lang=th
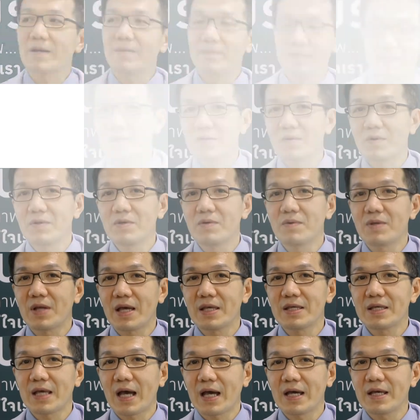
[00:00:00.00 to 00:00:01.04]
ครับตัวหยุด
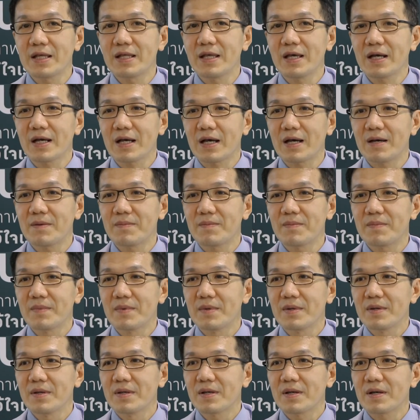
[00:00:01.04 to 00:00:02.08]
หายใจเนี่ยครับ
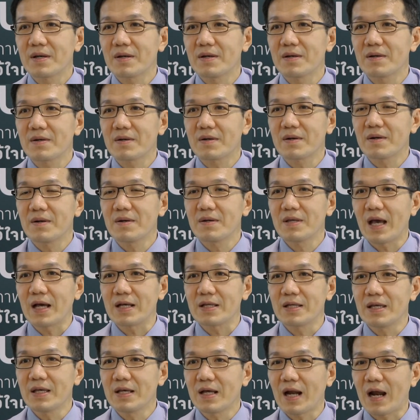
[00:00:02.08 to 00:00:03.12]
ก็อย่า
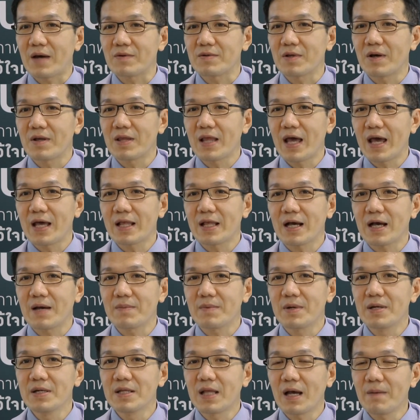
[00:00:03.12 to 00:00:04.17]
งที่กล่าวตอนแรกนะค
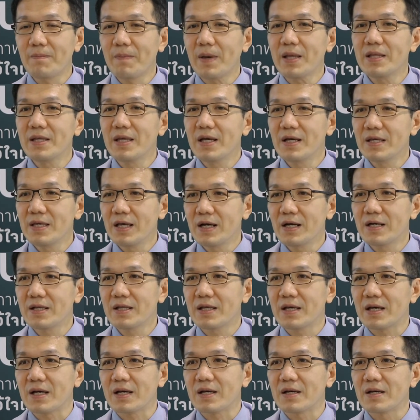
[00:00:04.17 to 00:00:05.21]
รับคือถ้าเป็นเย
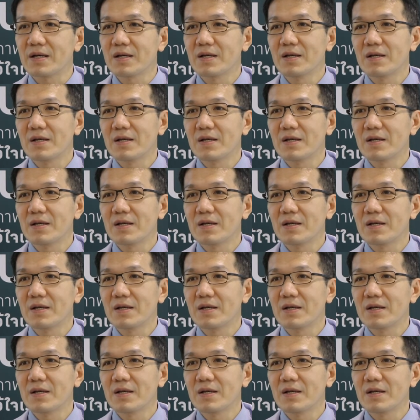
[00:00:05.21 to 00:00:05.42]
อะๆเนี่ย